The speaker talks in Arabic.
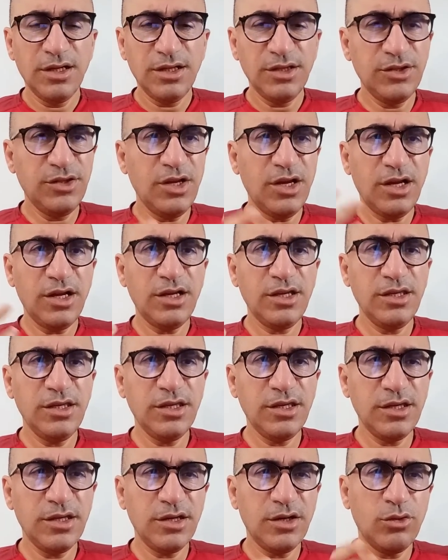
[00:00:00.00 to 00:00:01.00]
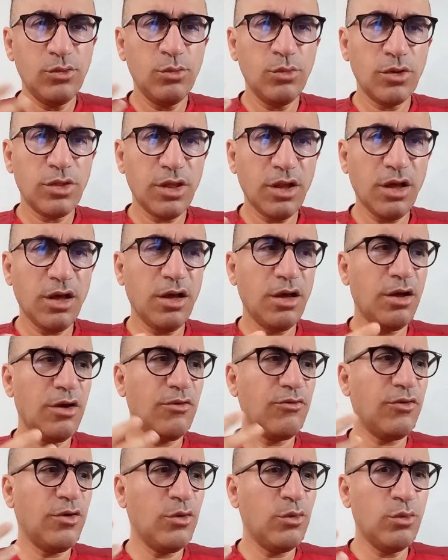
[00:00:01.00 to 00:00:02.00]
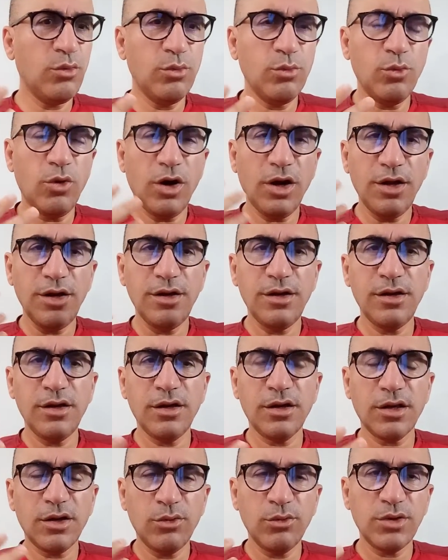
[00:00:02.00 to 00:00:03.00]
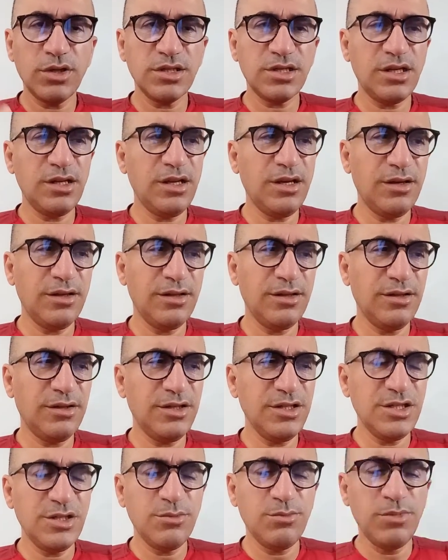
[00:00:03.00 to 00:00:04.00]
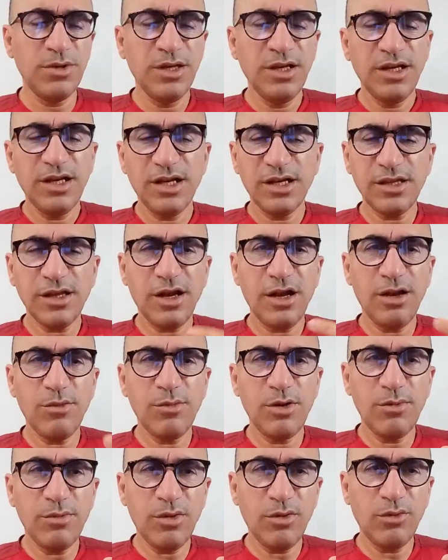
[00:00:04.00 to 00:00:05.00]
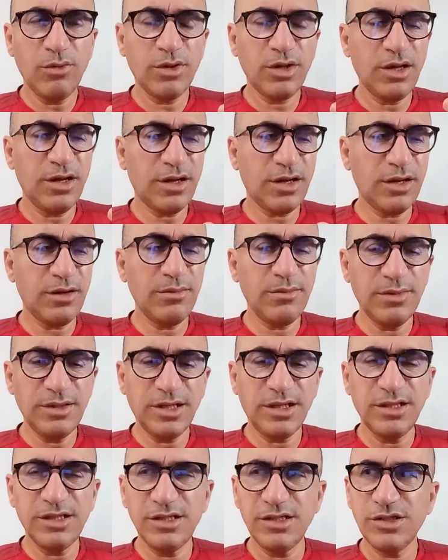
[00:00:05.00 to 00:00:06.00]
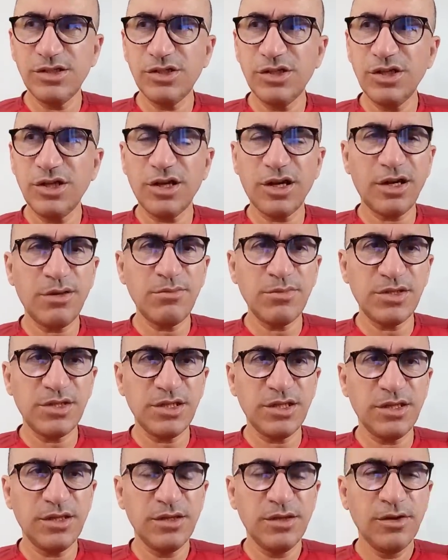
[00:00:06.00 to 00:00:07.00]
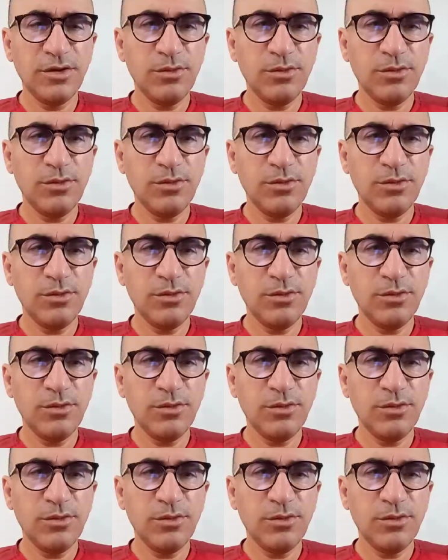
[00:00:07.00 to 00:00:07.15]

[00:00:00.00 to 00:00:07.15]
داهية او مثقف او محنك او كذا لا الحزب يتعامل معه كالرم يعني شيء رمزي